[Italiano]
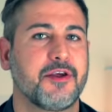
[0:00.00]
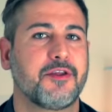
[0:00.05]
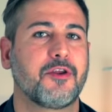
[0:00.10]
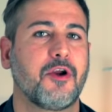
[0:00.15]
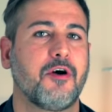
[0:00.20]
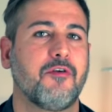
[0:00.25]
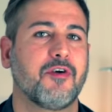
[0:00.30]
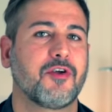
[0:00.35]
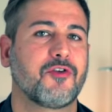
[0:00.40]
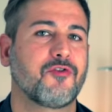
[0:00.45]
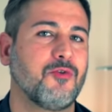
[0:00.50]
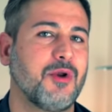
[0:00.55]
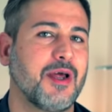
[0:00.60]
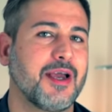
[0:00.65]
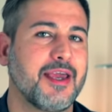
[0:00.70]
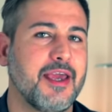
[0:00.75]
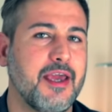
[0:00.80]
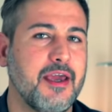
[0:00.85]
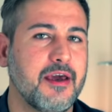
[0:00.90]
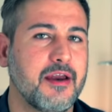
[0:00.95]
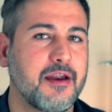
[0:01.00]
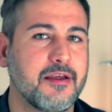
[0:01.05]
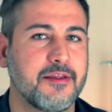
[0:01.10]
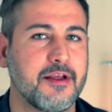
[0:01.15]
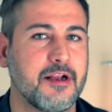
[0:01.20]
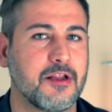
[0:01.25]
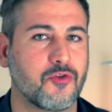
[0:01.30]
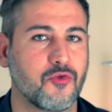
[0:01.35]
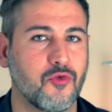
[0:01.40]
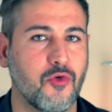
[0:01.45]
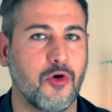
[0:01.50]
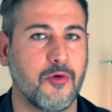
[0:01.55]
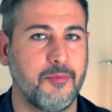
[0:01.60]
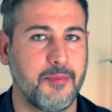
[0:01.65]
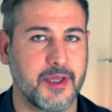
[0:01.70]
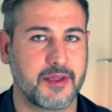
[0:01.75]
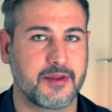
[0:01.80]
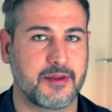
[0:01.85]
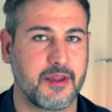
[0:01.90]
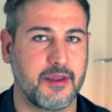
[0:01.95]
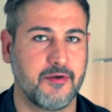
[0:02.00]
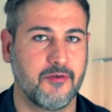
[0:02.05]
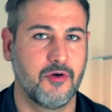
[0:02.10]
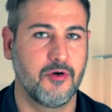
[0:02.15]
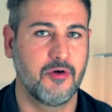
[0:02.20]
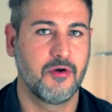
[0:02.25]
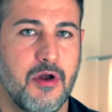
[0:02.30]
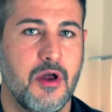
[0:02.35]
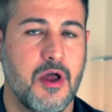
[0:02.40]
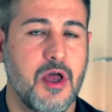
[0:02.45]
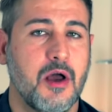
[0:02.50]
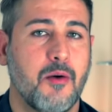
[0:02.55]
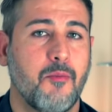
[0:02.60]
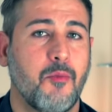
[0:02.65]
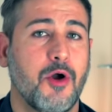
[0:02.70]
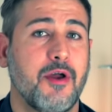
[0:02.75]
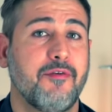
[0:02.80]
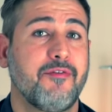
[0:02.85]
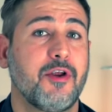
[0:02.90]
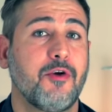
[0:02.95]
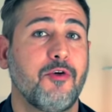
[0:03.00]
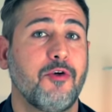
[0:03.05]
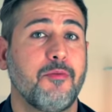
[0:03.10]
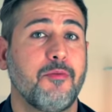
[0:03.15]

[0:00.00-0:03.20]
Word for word: trova sulla ghiera del tuo obiettivo Puoi avere un